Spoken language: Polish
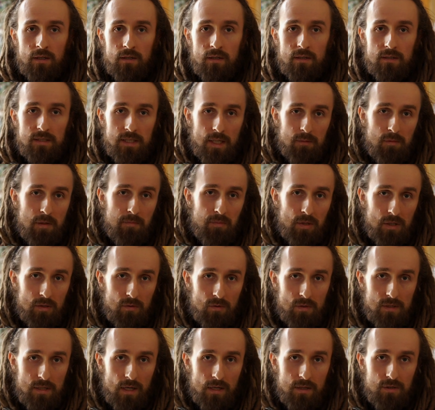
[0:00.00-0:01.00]
sami
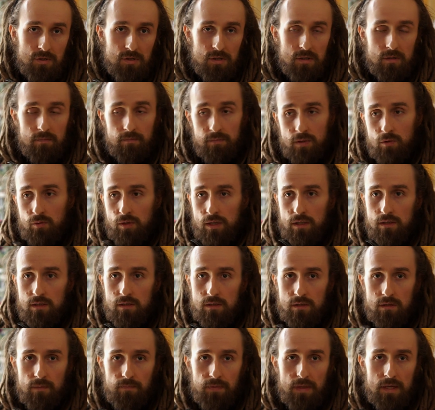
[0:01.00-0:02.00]
producenci. Był
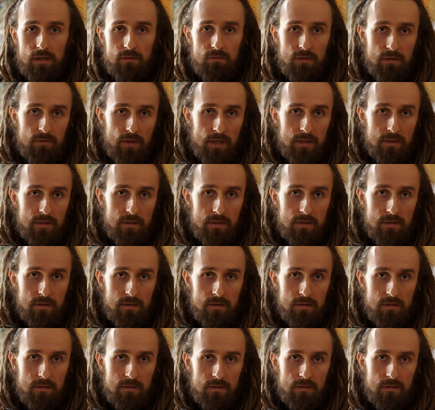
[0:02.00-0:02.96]
kiedyś wywiad z,